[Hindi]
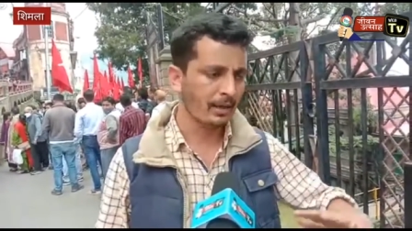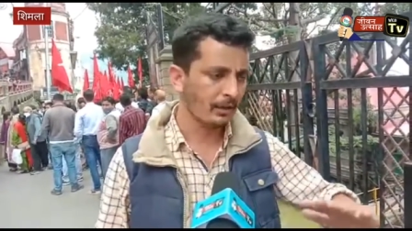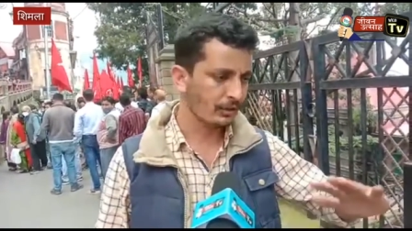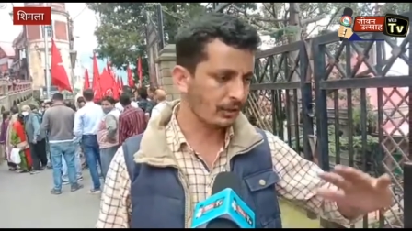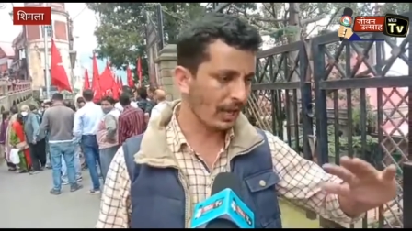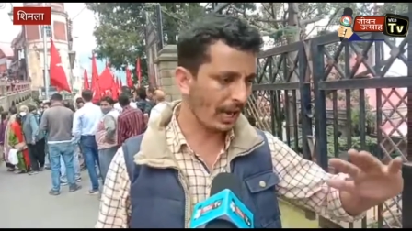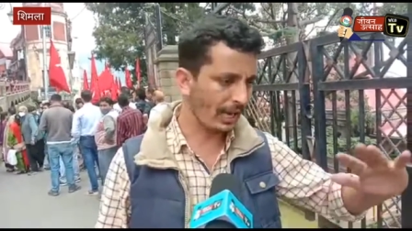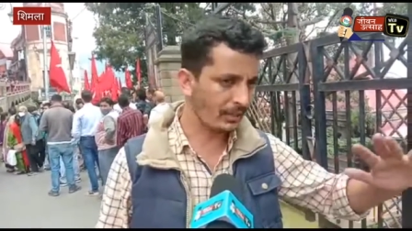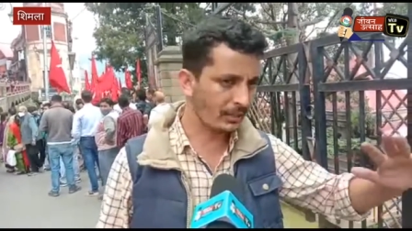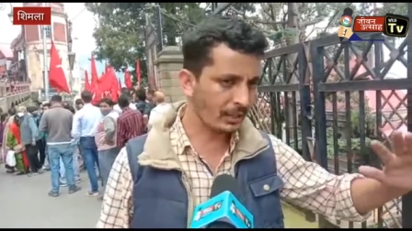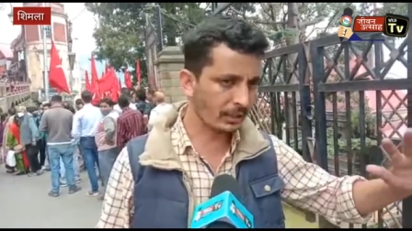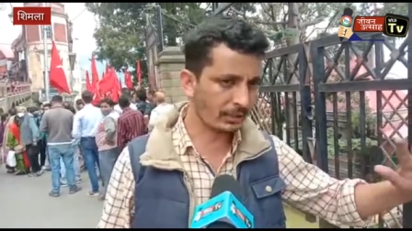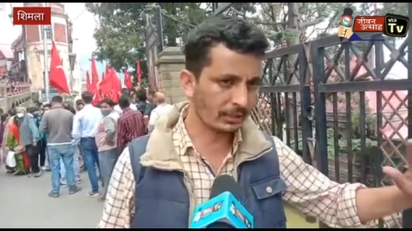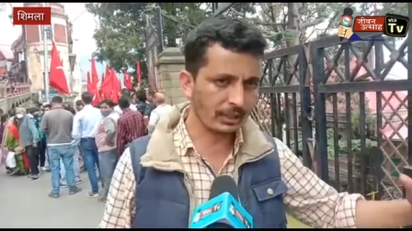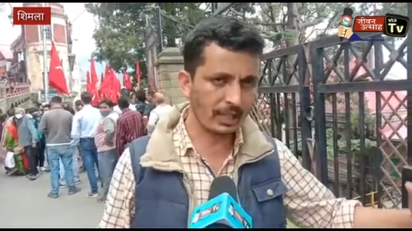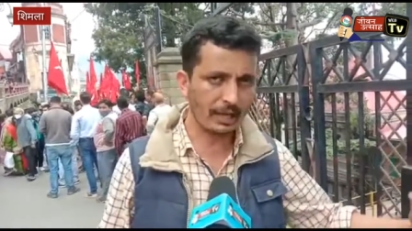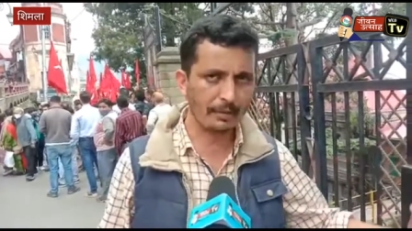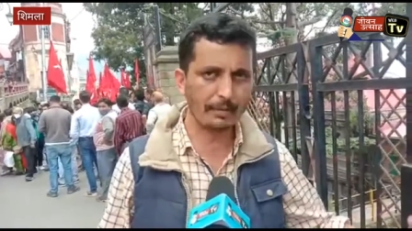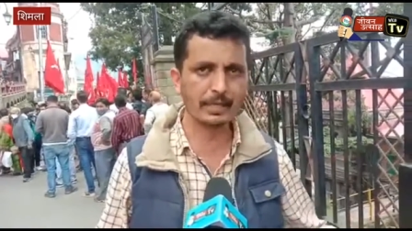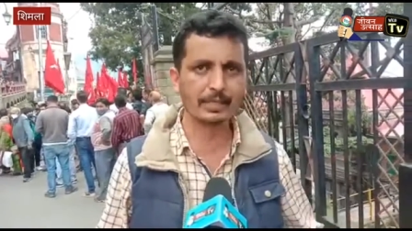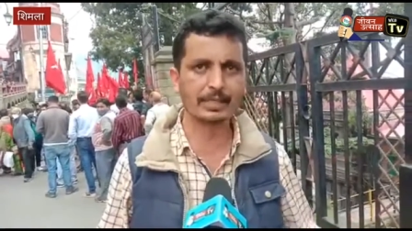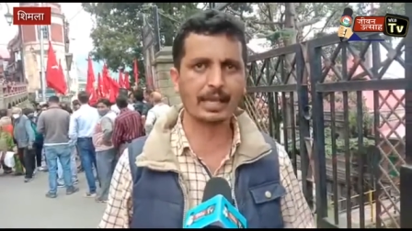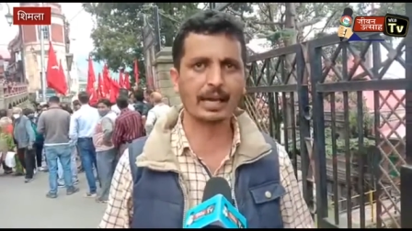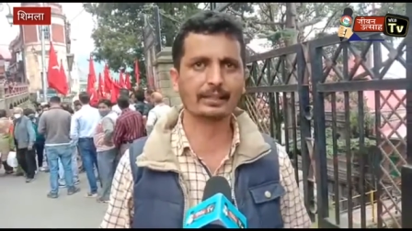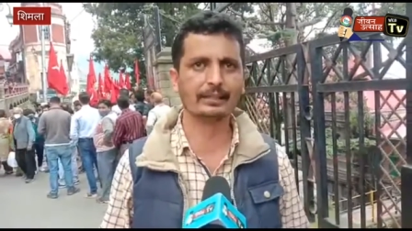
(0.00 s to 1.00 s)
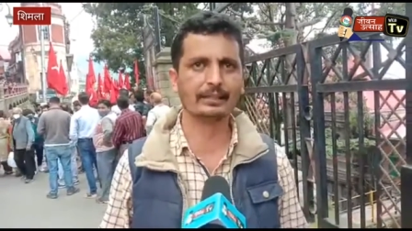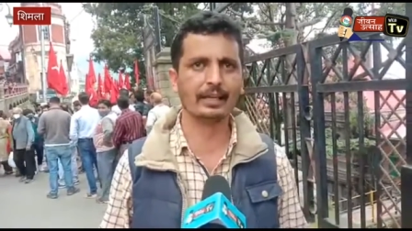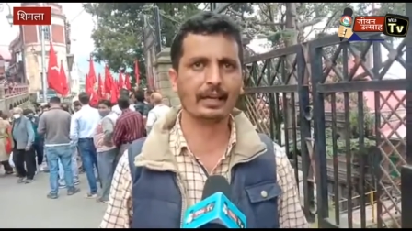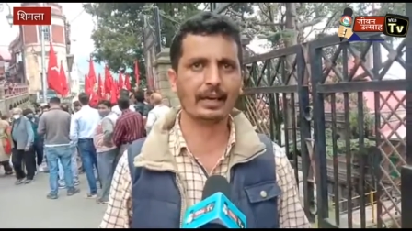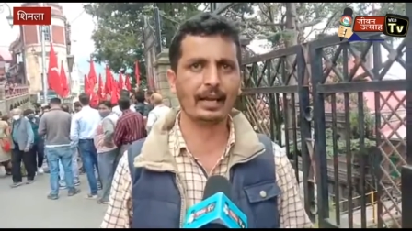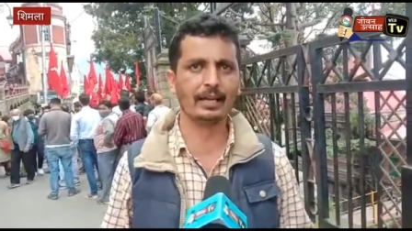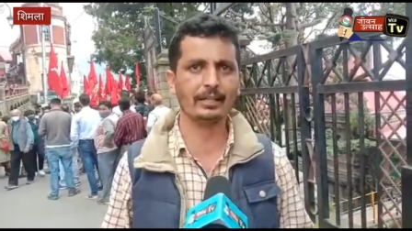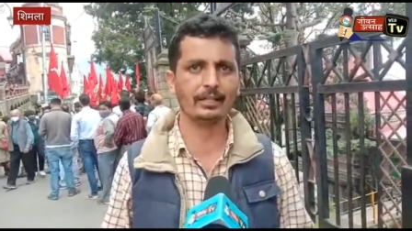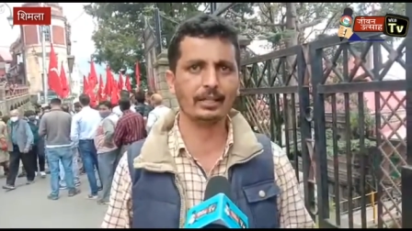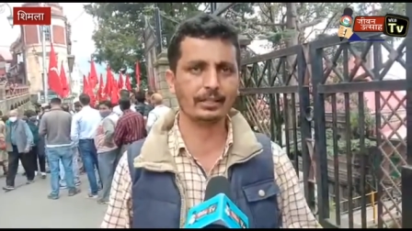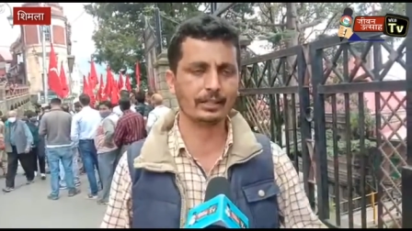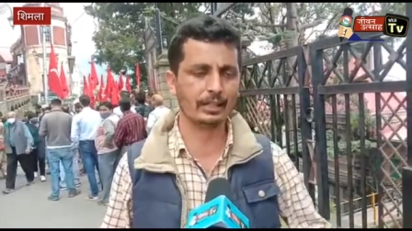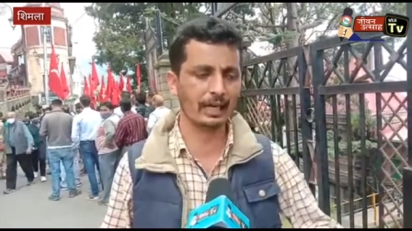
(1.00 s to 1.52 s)
चाहे जितने भी सेक्टर
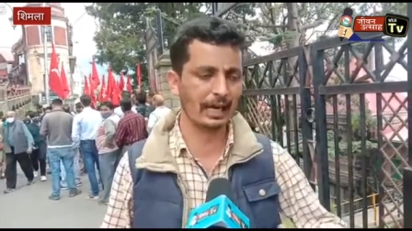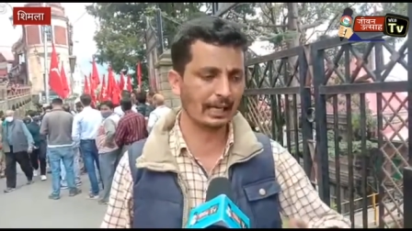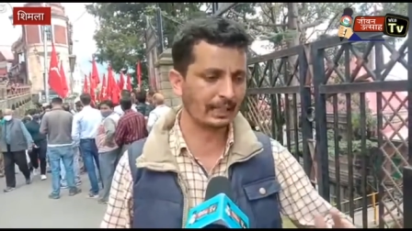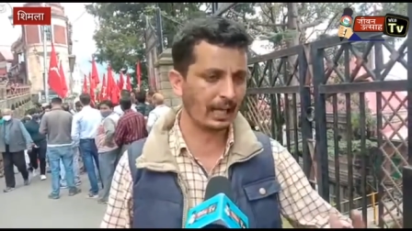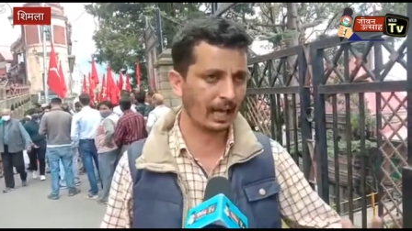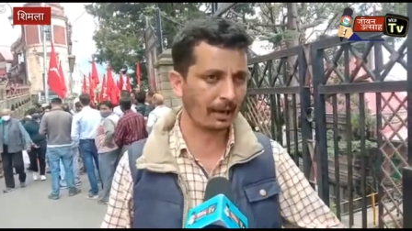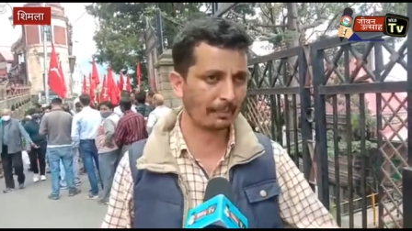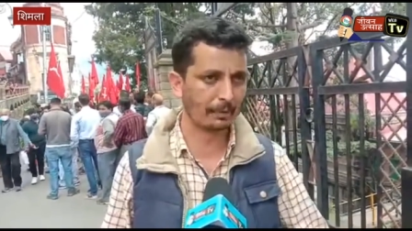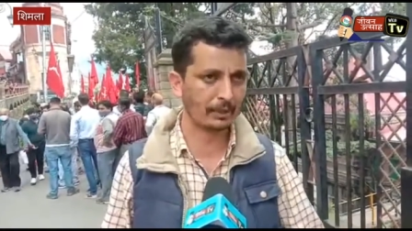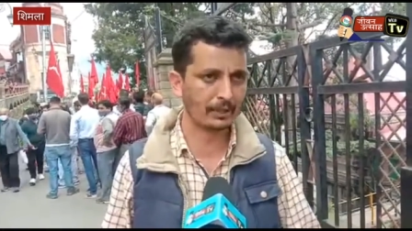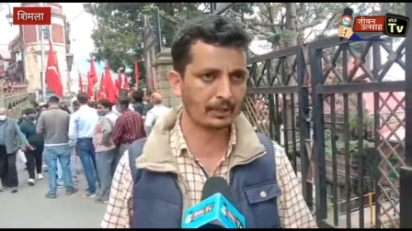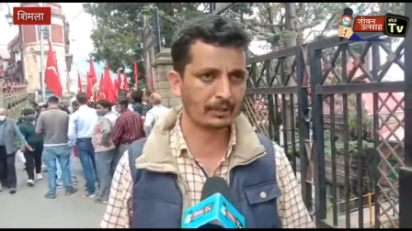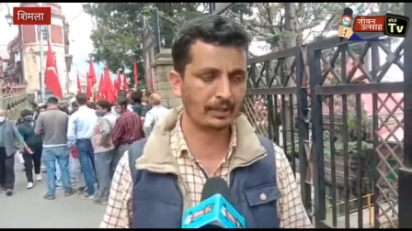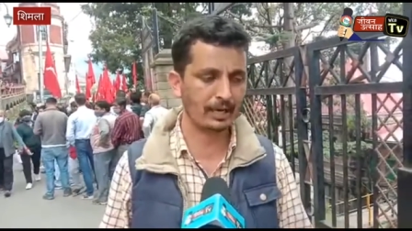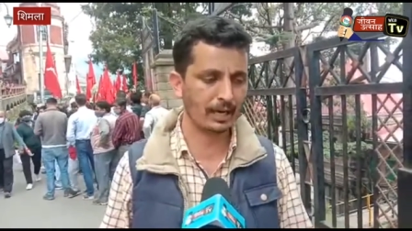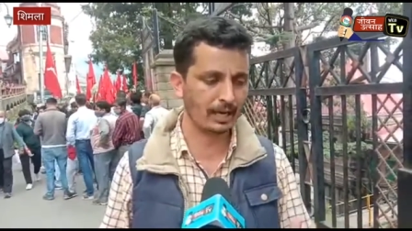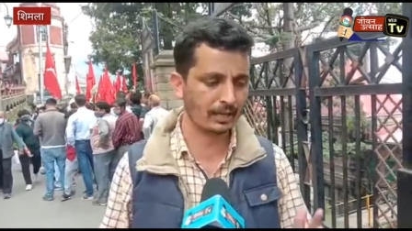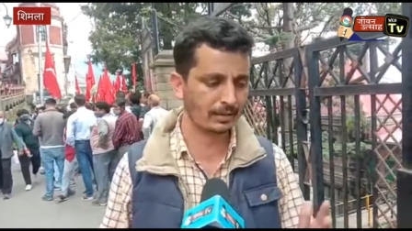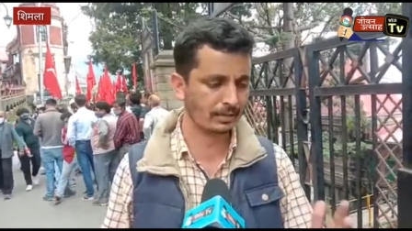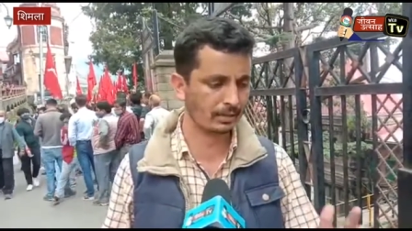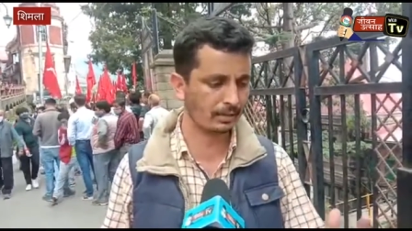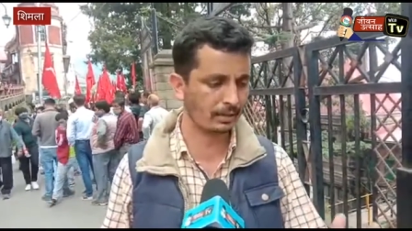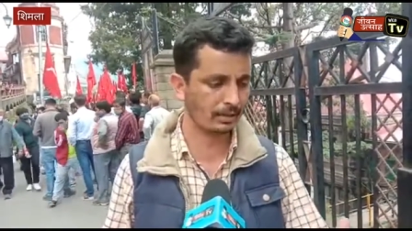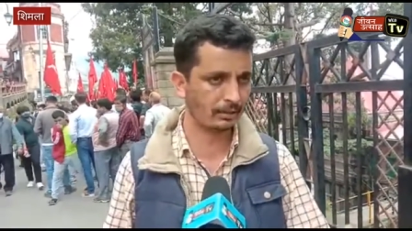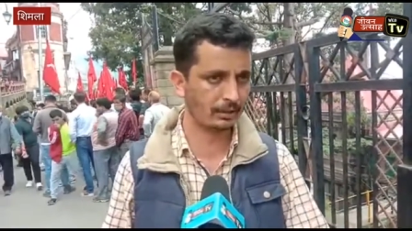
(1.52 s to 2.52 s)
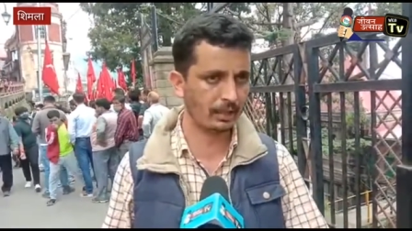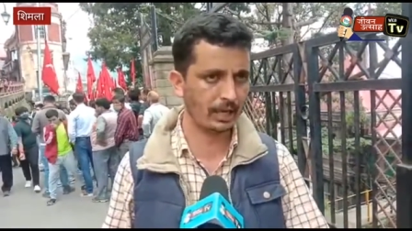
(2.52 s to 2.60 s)
है जिसके आधार पर इस देश